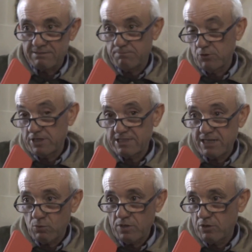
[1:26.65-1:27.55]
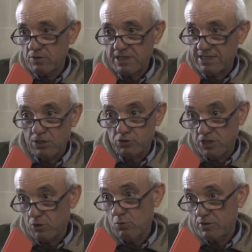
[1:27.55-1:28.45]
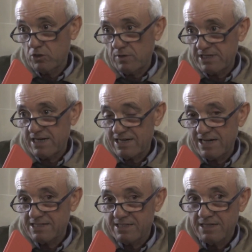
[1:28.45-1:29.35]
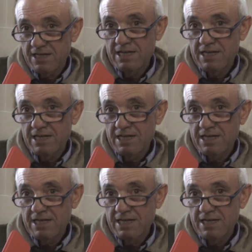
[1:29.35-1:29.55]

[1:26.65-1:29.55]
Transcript: ponerse de acuerdo y que los chicos nuestros vayan a clase.